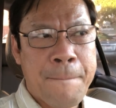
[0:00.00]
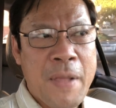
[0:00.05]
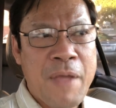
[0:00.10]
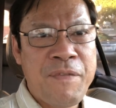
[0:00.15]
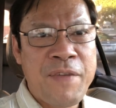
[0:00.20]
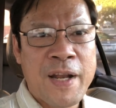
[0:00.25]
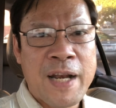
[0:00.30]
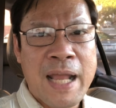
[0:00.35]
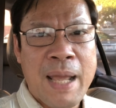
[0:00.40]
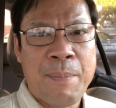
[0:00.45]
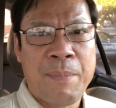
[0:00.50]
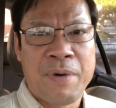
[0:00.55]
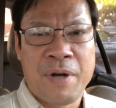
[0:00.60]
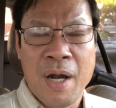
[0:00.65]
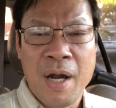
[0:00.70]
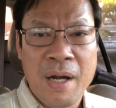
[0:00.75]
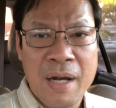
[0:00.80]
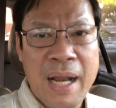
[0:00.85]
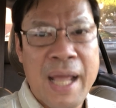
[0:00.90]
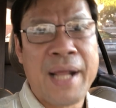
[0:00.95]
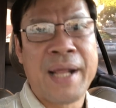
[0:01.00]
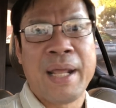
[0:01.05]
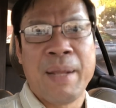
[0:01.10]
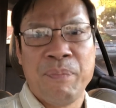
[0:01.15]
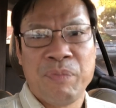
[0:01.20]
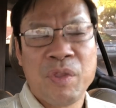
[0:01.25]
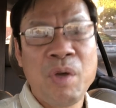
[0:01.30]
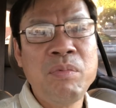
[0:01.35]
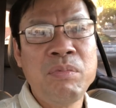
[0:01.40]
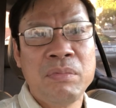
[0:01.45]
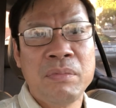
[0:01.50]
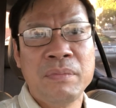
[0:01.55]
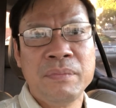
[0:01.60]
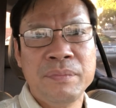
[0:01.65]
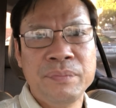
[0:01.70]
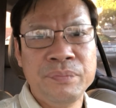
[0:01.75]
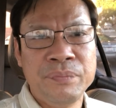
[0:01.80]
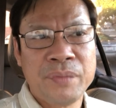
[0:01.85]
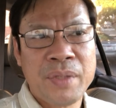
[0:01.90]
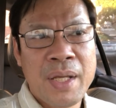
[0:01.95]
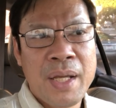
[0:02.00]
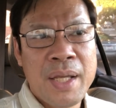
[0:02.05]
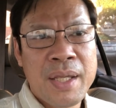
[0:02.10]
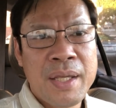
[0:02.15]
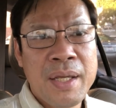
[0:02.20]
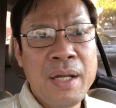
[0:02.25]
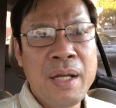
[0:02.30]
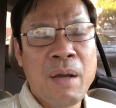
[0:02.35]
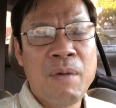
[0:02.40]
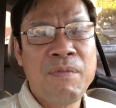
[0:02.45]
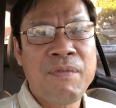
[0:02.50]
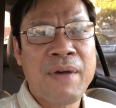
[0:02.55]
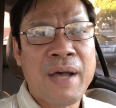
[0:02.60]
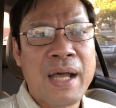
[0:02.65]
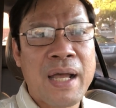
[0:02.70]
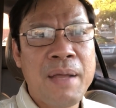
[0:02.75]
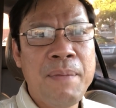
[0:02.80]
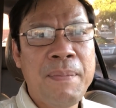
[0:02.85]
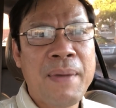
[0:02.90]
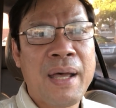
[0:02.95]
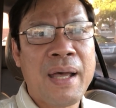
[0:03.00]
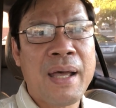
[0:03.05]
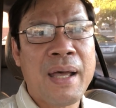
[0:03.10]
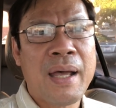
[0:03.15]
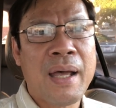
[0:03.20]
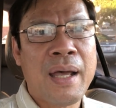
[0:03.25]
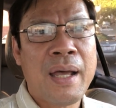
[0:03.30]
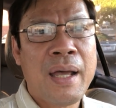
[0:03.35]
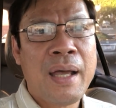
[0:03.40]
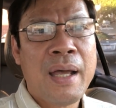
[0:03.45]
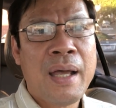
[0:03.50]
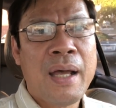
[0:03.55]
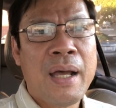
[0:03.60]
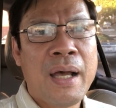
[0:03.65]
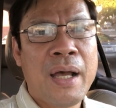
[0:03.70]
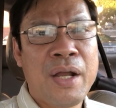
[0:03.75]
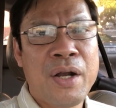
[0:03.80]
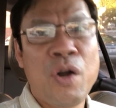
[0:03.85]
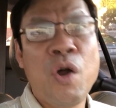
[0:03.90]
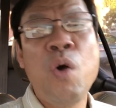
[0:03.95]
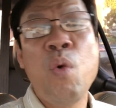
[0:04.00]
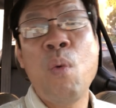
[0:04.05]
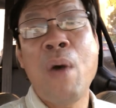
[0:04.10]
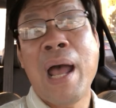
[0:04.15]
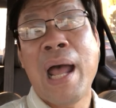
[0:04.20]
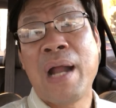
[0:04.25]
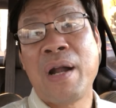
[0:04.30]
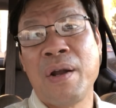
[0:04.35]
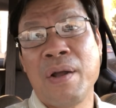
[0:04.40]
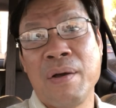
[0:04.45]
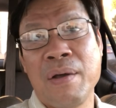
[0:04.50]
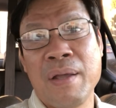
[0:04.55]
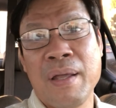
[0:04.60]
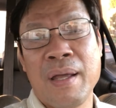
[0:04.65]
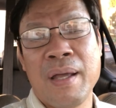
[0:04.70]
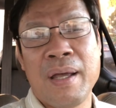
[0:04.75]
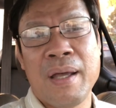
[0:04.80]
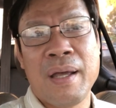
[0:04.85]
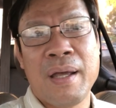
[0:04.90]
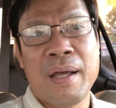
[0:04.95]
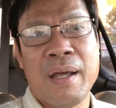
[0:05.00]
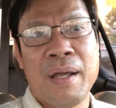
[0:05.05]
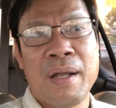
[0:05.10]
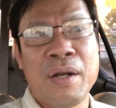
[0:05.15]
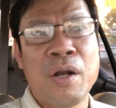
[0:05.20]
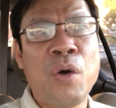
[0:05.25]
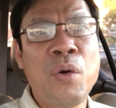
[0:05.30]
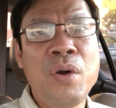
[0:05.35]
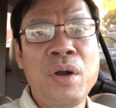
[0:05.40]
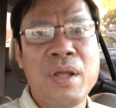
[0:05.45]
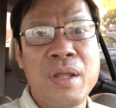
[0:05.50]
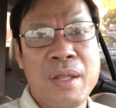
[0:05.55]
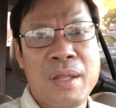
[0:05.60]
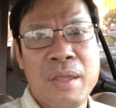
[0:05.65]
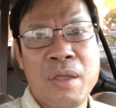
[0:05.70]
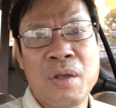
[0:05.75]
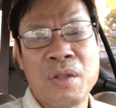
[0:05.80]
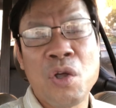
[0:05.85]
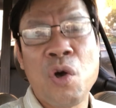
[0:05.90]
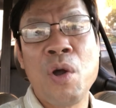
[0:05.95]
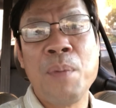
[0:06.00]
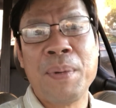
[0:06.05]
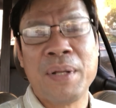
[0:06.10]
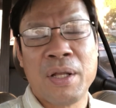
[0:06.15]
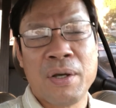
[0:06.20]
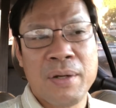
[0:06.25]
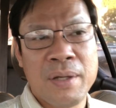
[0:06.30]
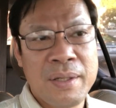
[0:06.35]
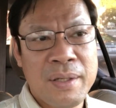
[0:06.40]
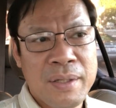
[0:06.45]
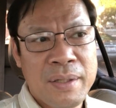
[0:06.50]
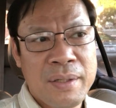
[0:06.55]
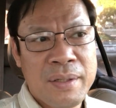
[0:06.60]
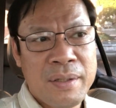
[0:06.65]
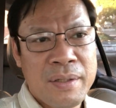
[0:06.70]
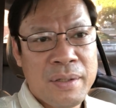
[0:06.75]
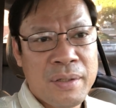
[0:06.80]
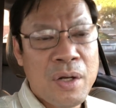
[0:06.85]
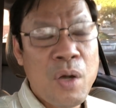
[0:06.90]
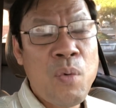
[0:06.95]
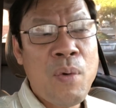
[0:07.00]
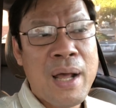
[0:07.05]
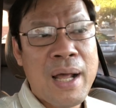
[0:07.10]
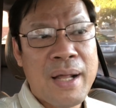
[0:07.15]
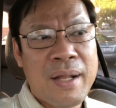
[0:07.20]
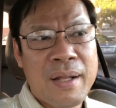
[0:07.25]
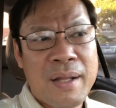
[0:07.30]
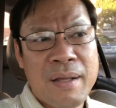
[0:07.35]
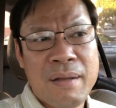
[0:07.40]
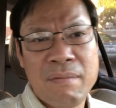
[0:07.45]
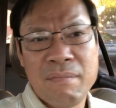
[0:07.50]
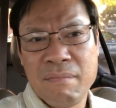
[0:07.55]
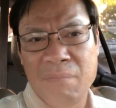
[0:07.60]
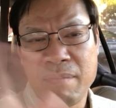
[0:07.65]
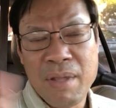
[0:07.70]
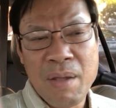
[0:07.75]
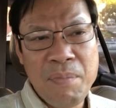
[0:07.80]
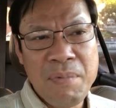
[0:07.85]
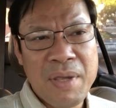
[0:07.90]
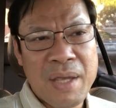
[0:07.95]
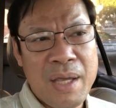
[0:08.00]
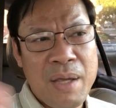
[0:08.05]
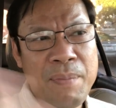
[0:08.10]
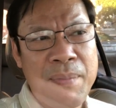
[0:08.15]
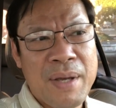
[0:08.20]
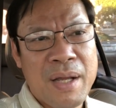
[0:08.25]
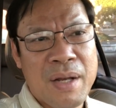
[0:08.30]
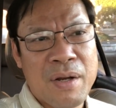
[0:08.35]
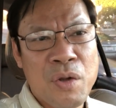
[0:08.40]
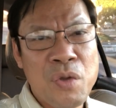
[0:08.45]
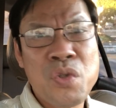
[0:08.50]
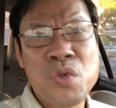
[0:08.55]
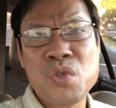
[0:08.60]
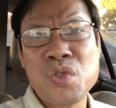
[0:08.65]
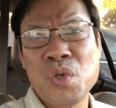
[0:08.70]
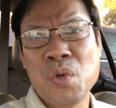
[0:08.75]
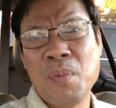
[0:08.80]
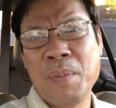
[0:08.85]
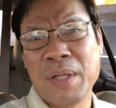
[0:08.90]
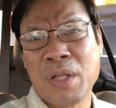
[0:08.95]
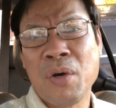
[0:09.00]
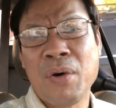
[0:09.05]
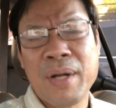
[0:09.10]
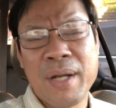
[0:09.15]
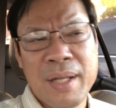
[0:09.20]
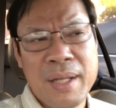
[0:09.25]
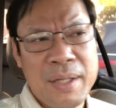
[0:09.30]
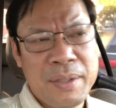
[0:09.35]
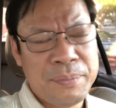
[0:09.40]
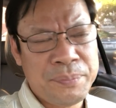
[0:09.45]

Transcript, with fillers: cái việc làm rất là nghiêm túc chứ không phải mà ờ, nói qua rồi ờ, nói rồi cho thôi mà thôi nói qua chấm chuyện mà nói suông mà thôi á